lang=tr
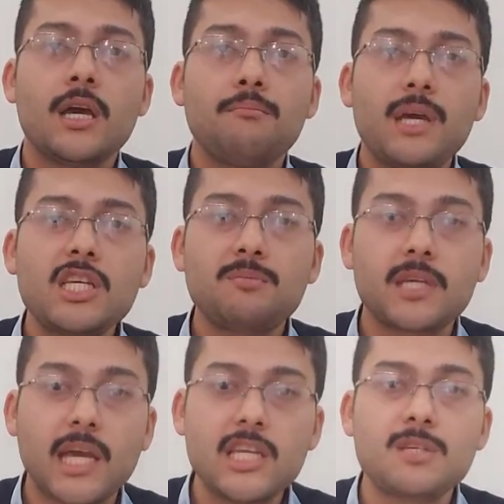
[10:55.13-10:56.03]
Geniş,
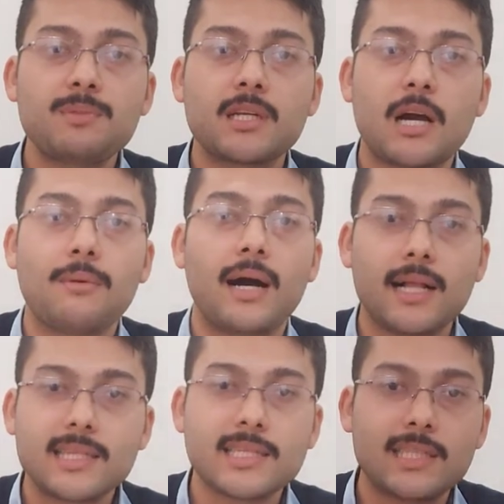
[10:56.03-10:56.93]
geniş bir kaba
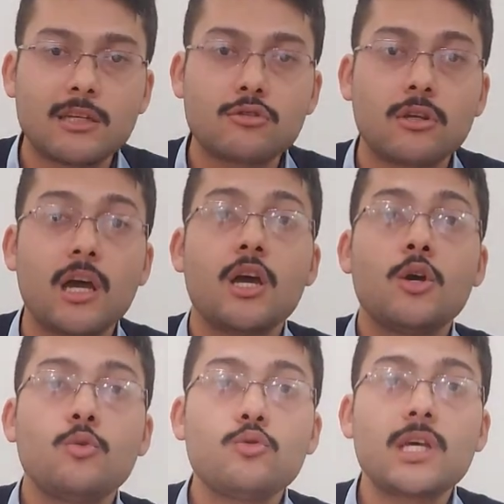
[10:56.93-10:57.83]
aldıktan sonra
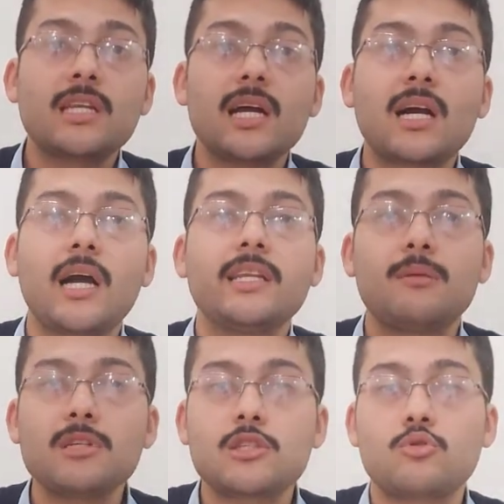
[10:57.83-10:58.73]
üzerine
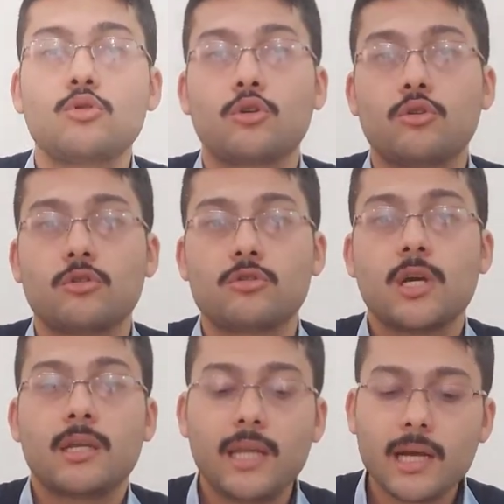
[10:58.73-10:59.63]
kaynamış su döküyoruz.
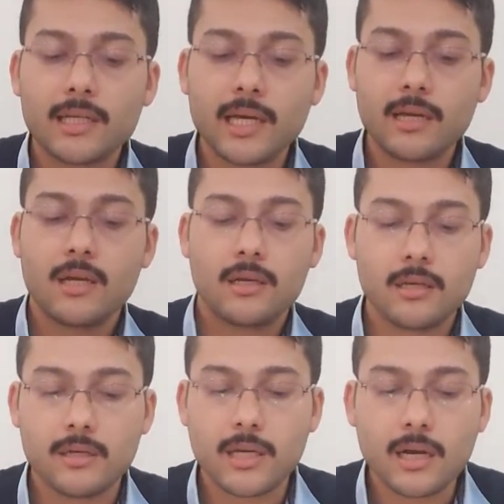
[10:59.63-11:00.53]
Ne kadar? E,
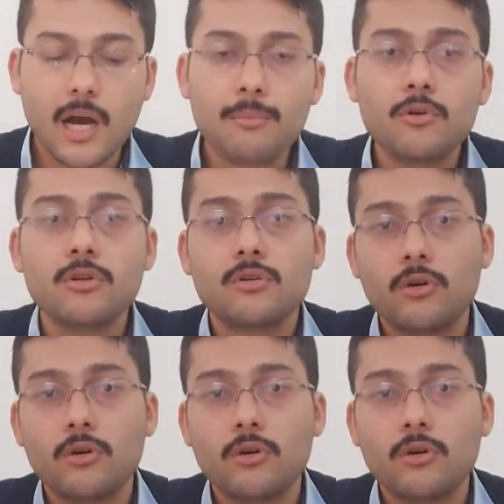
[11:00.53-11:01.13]
ya kabın